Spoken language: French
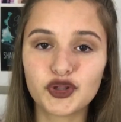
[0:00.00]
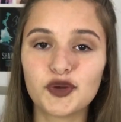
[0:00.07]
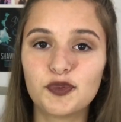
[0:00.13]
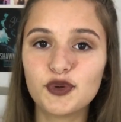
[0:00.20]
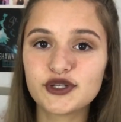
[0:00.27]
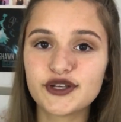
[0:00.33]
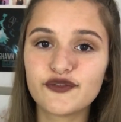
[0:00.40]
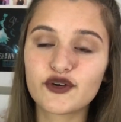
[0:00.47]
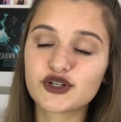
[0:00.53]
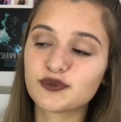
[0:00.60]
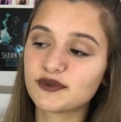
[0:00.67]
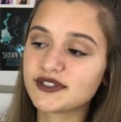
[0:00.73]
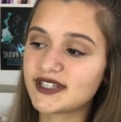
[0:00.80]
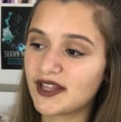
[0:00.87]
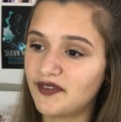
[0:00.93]
De plus il faut que
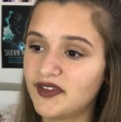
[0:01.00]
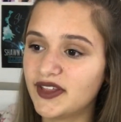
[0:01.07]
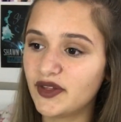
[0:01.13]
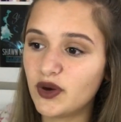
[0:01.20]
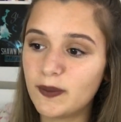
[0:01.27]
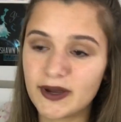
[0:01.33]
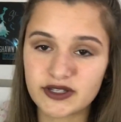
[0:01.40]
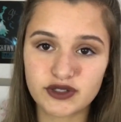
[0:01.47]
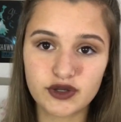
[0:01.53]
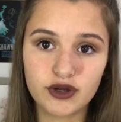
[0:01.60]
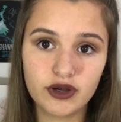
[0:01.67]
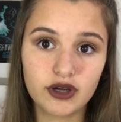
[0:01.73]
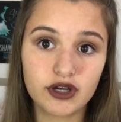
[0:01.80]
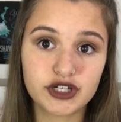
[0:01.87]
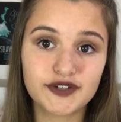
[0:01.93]
je monte cette vidéo parce que
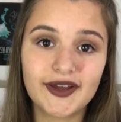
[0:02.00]
euh,